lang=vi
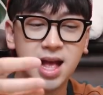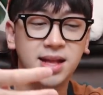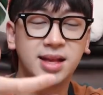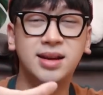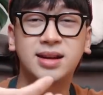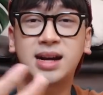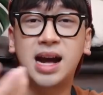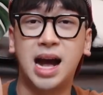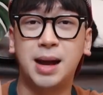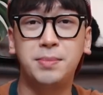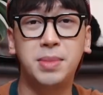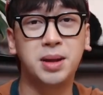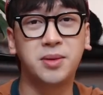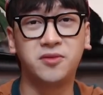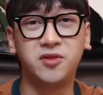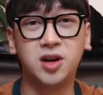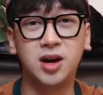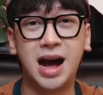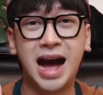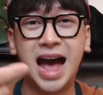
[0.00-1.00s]
những cái mình
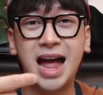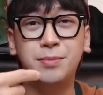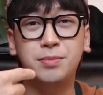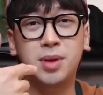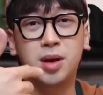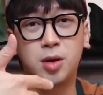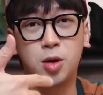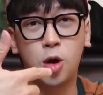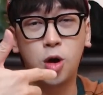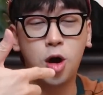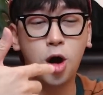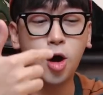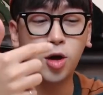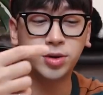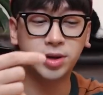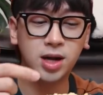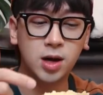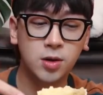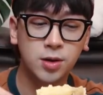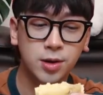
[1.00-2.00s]
vừa ăn mà nó
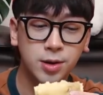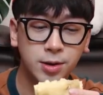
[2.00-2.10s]
ngon đâu